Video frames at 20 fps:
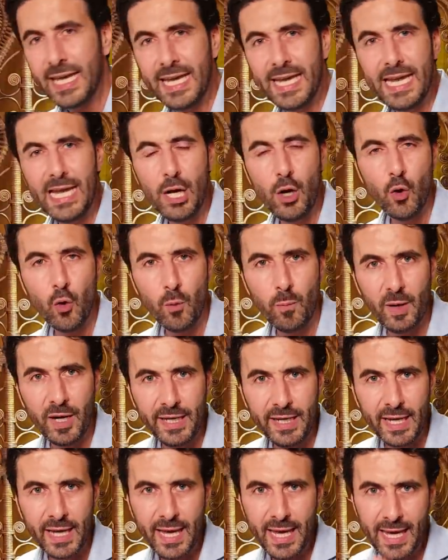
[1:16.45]
Il
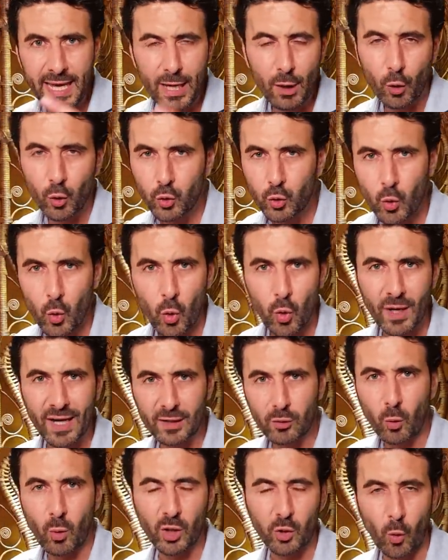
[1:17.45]
l'oublie et retour au
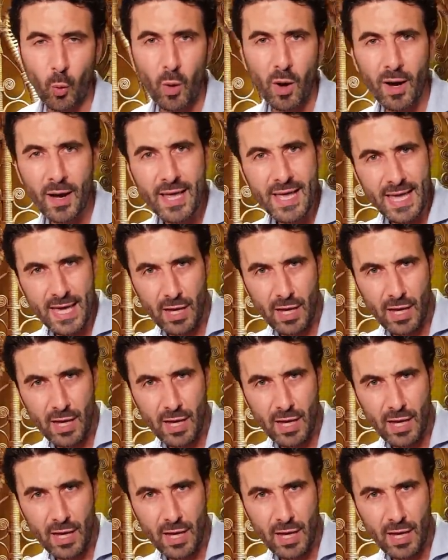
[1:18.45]
4-3-3.